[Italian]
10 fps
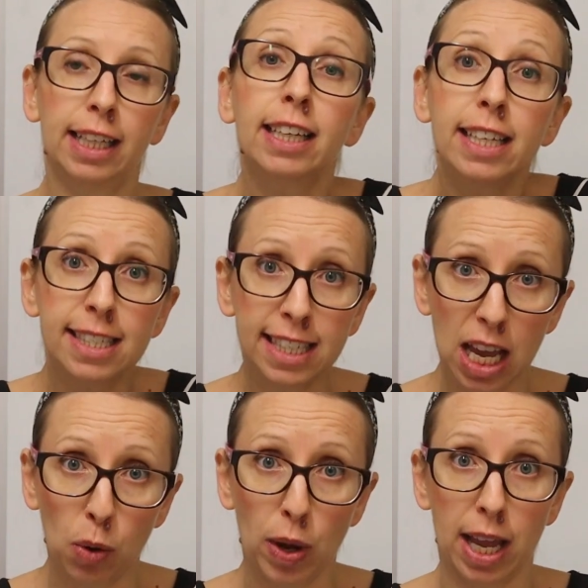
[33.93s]
chi ti
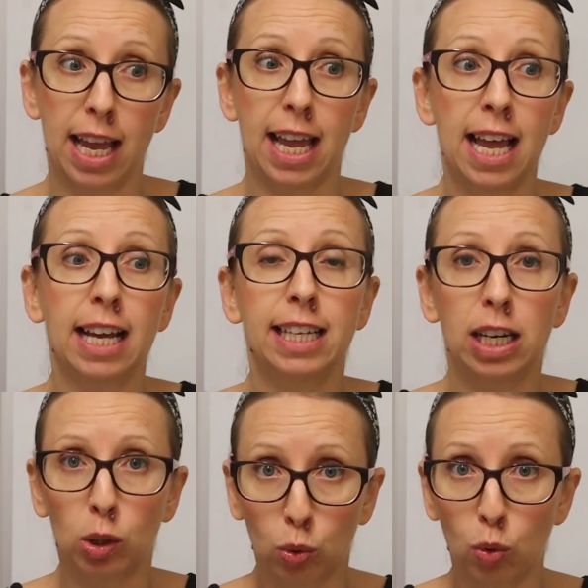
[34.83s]
segue e
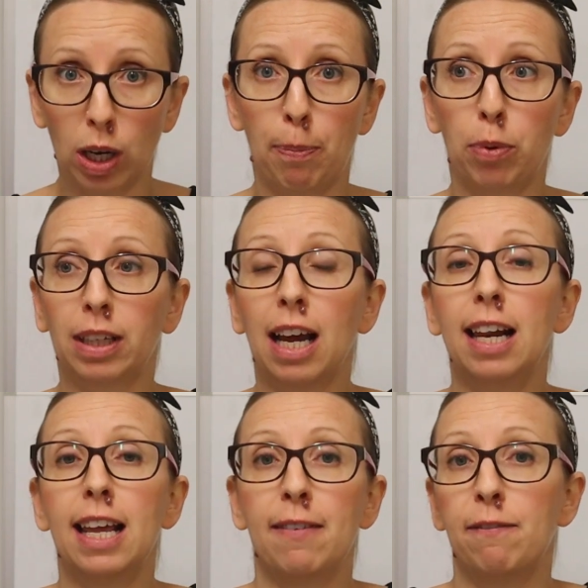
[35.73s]
addirittura
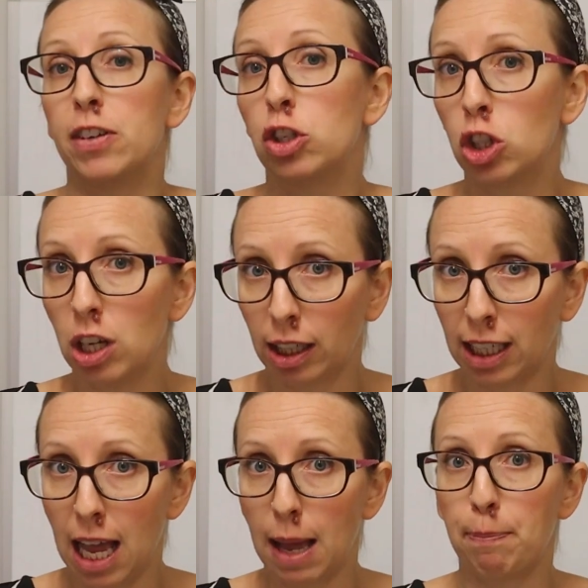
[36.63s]
portarle vicino a
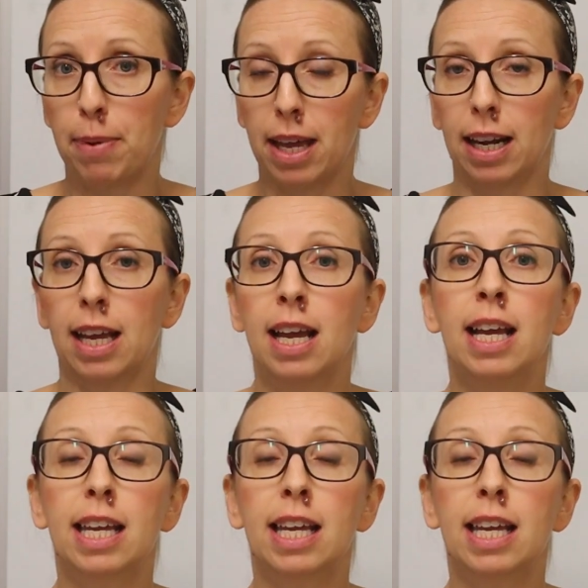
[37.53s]
te per